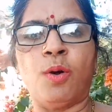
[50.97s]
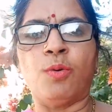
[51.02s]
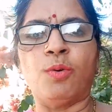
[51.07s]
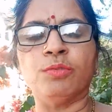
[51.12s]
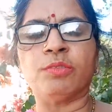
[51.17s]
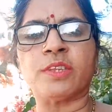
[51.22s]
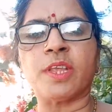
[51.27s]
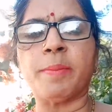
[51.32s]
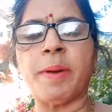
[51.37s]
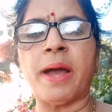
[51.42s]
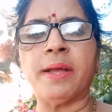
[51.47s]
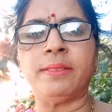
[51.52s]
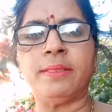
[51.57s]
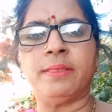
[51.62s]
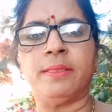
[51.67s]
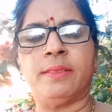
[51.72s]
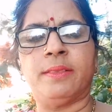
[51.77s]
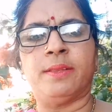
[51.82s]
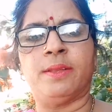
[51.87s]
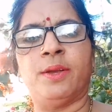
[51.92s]
उसके बाद
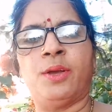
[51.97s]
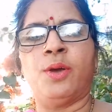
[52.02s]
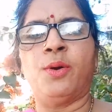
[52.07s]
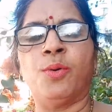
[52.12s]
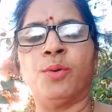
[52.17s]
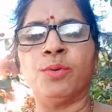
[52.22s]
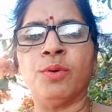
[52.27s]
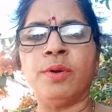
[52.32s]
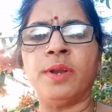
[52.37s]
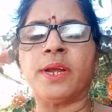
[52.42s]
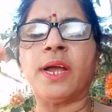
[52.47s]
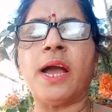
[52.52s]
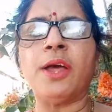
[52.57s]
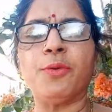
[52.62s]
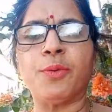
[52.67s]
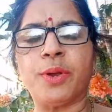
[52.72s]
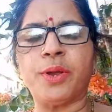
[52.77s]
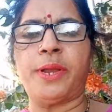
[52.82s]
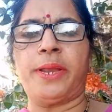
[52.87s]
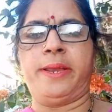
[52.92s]
उन्होंने कहा
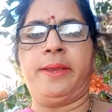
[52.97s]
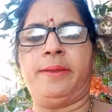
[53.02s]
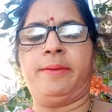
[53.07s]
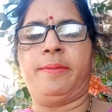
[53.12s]
रुके